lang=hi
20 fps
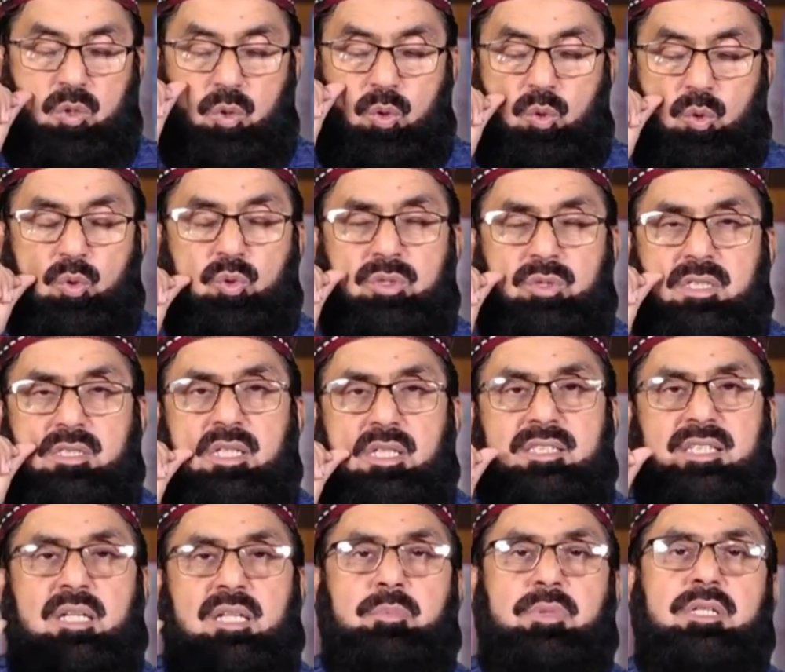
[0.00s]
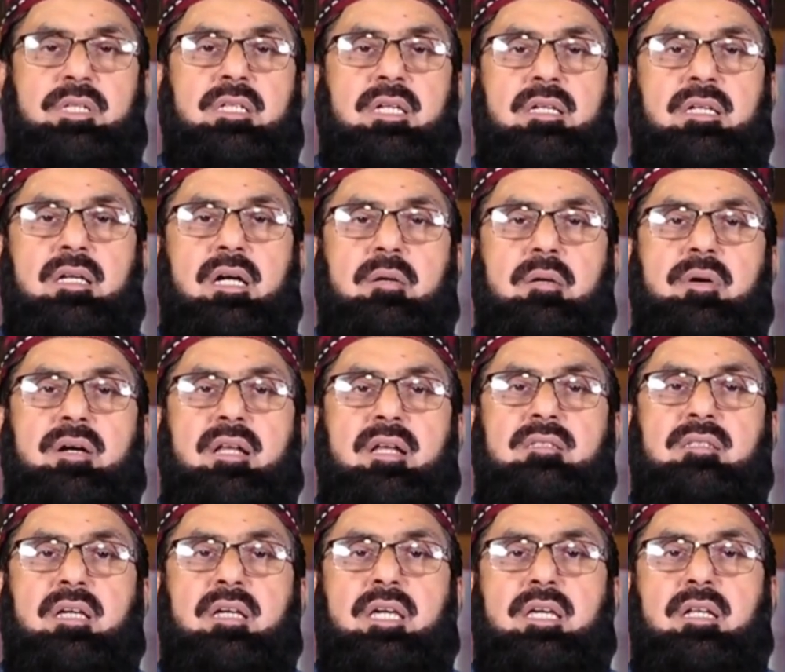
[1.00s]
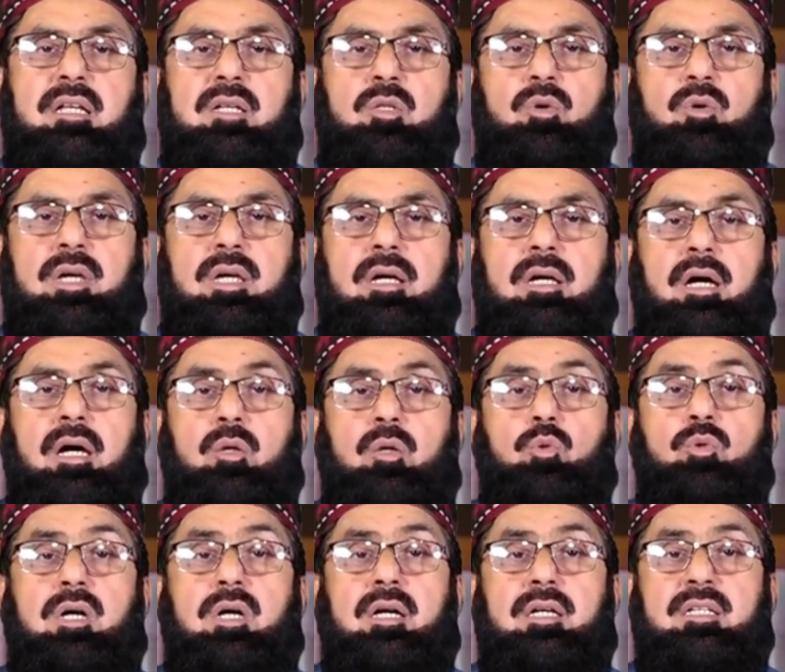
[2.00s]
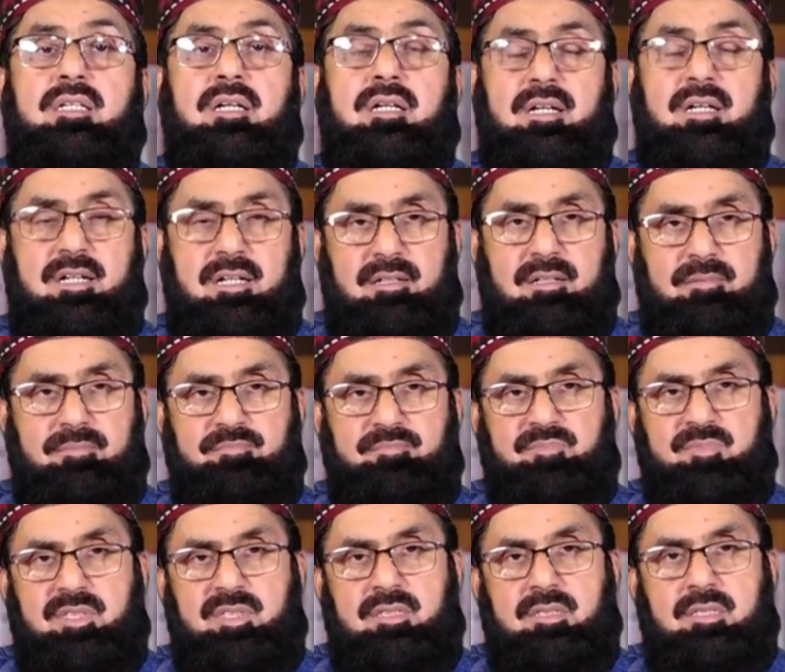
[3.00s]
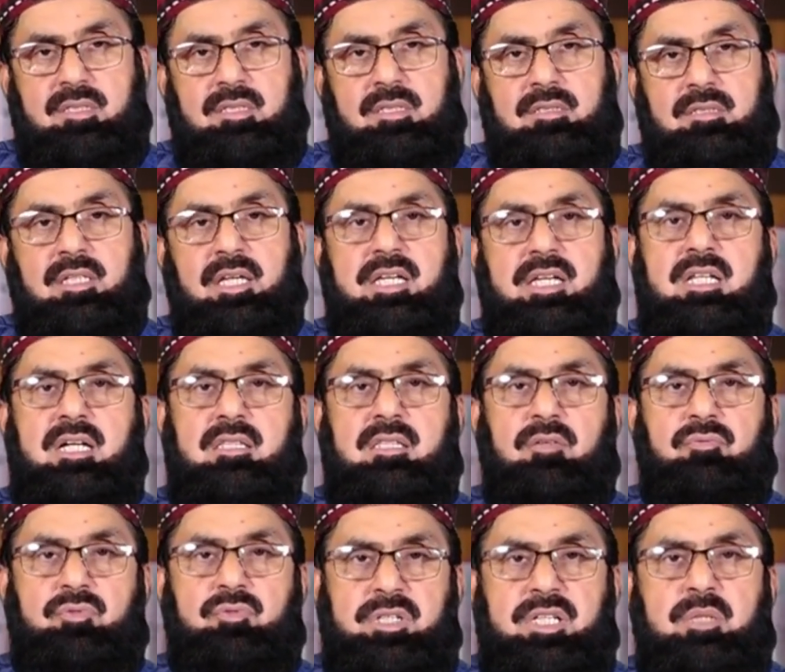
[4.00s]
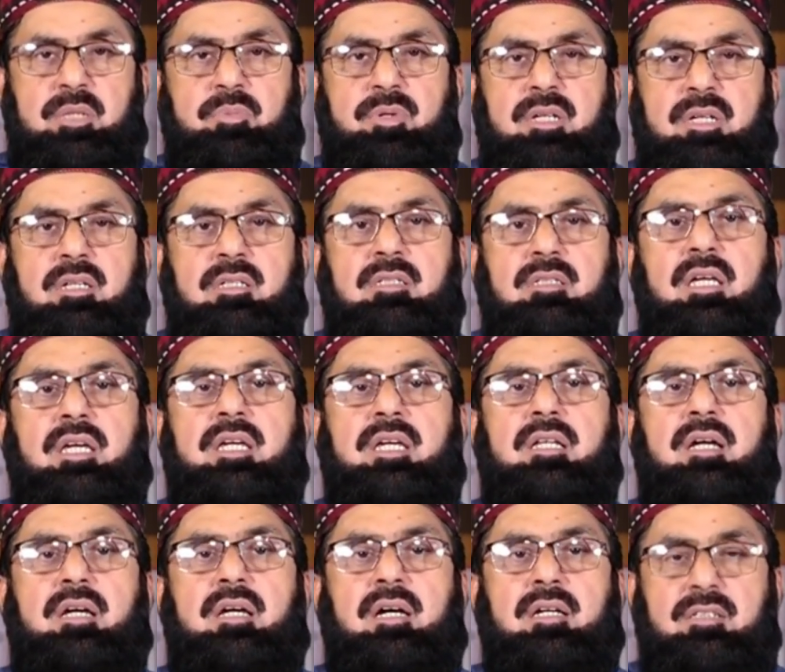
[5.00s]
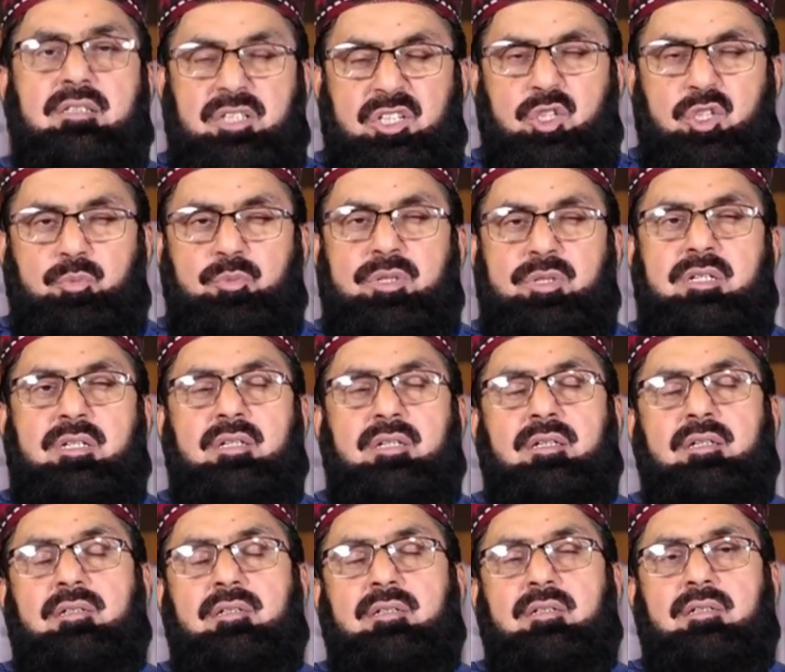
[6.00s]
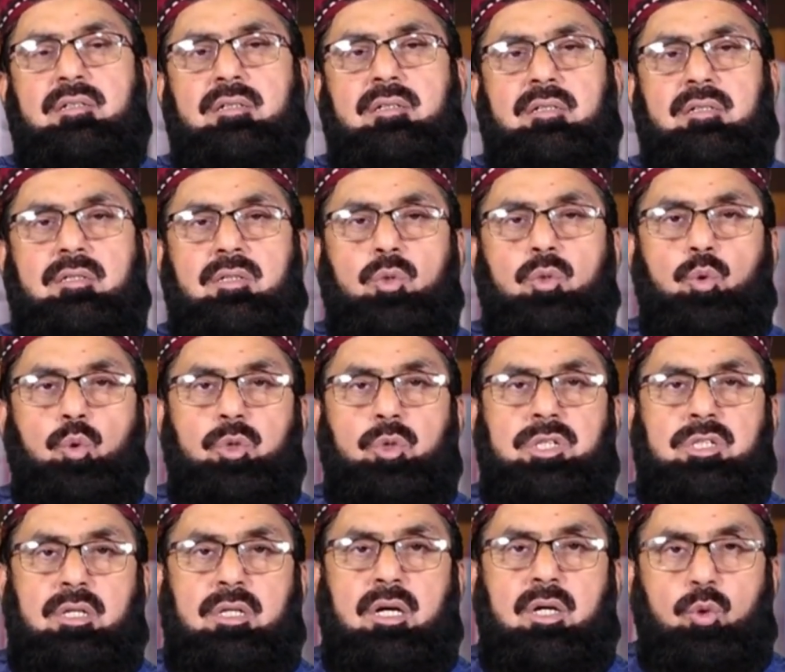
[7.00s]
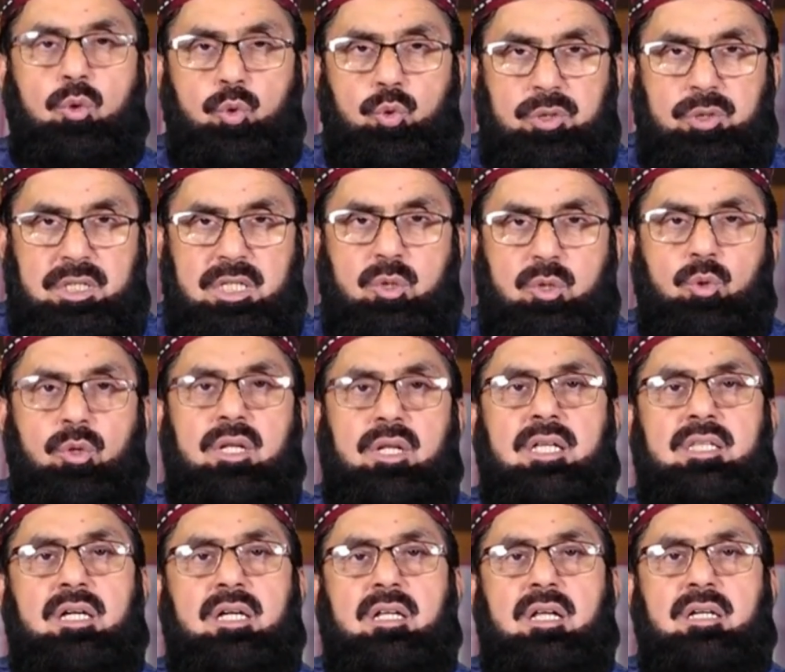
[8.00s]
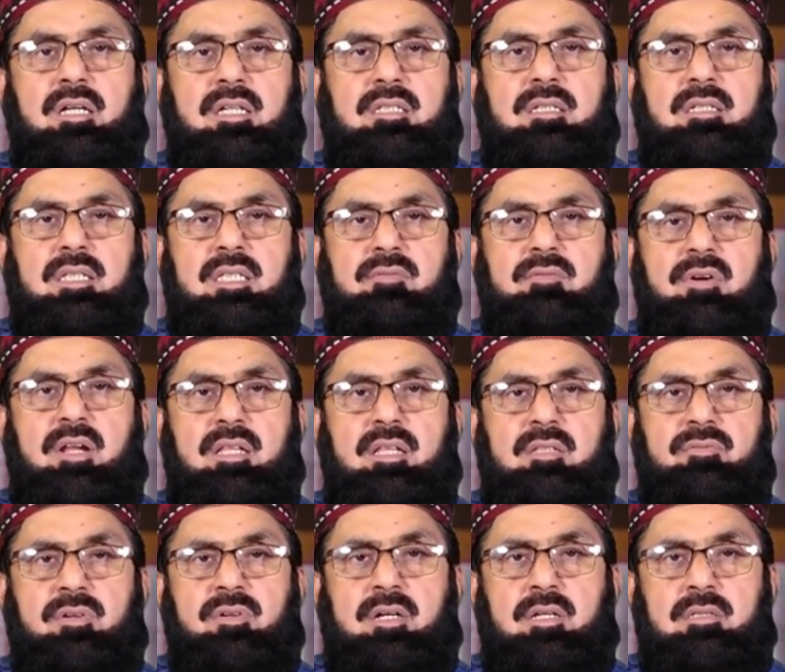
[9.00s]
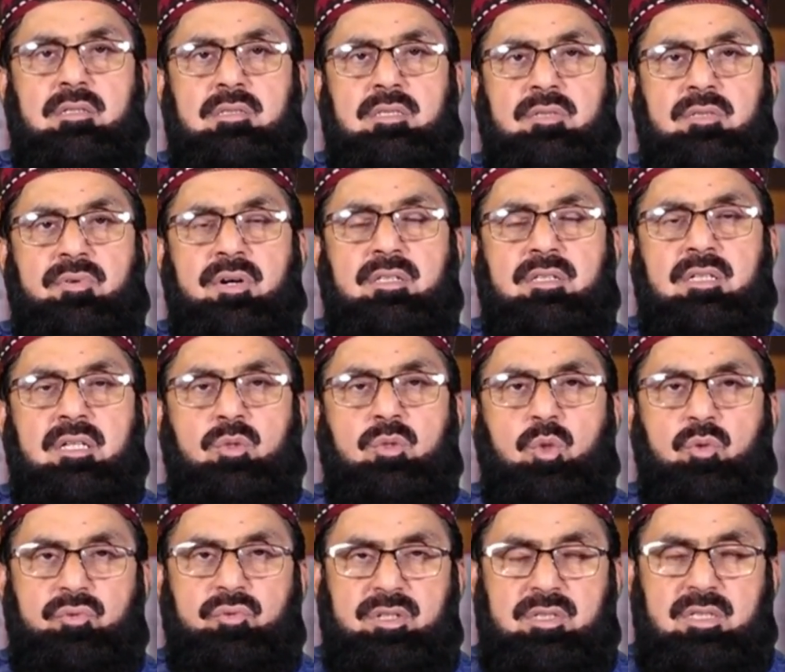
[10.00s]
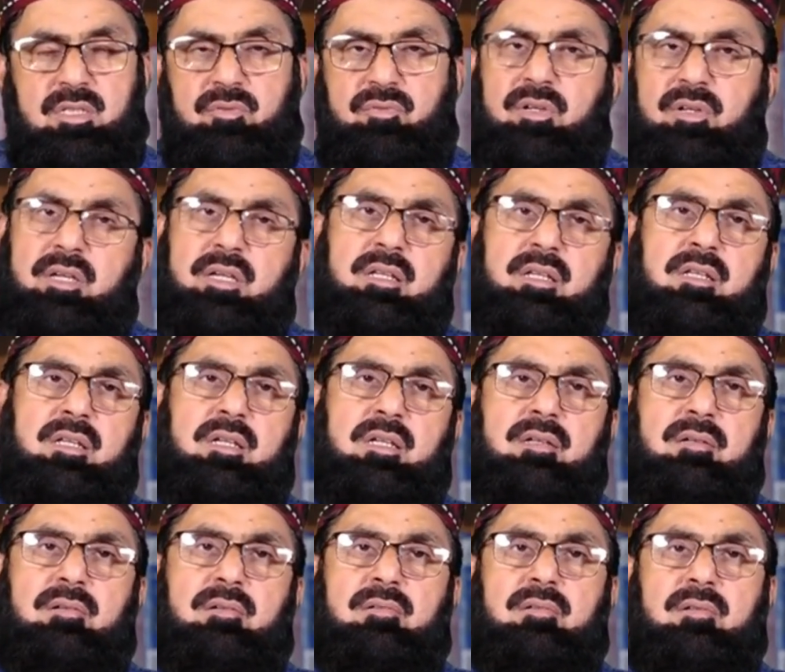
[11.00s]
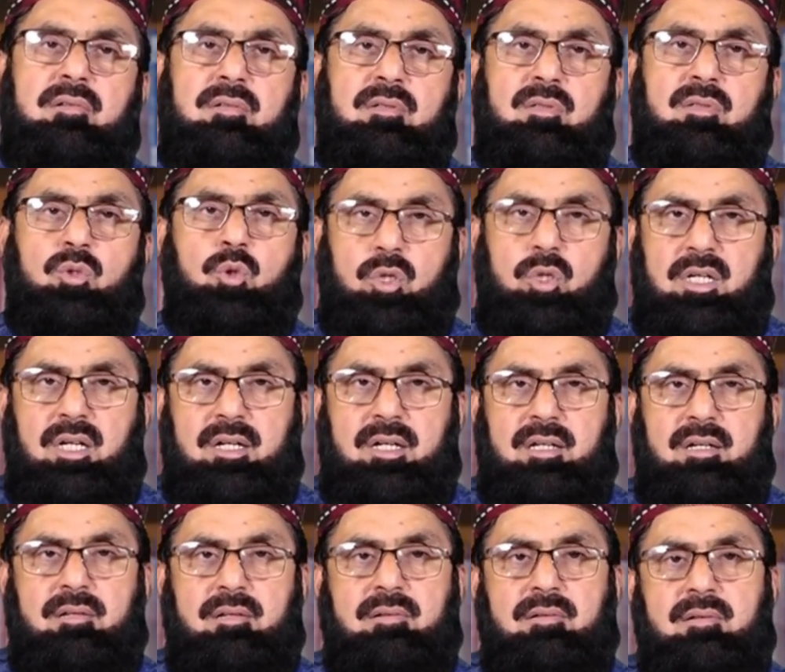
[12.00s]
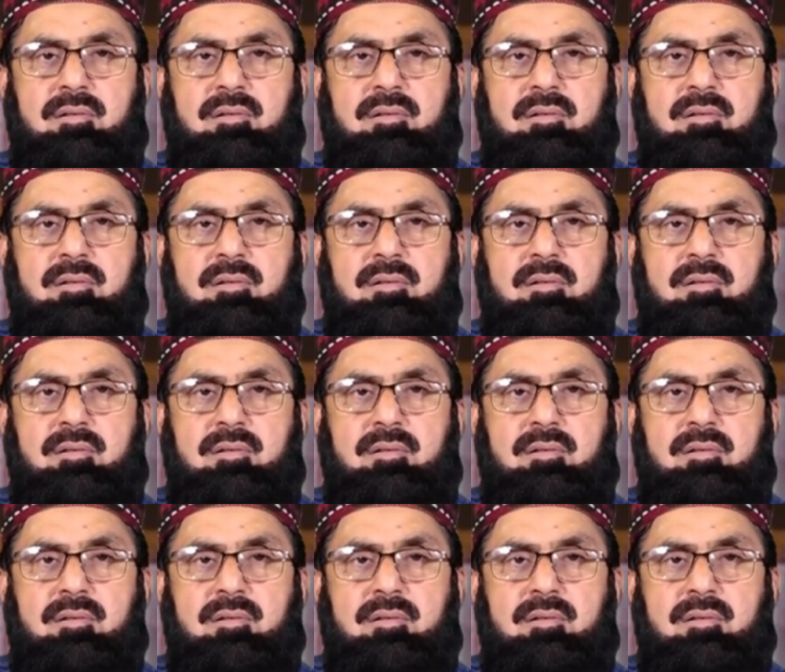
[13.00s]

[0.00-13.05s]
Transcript: तो उस तसलसल में ये हमारा ज़ख़ीरा जो है आलूदा किया गया ज़ख़ीरा तफसीर भी ज़ख़ीरा हदीस भी तो इस आलूदगी को अल्लाह ताली की ज़ात वाला सिफ़ात की तोफ़ी से फ़कीर ने धोया है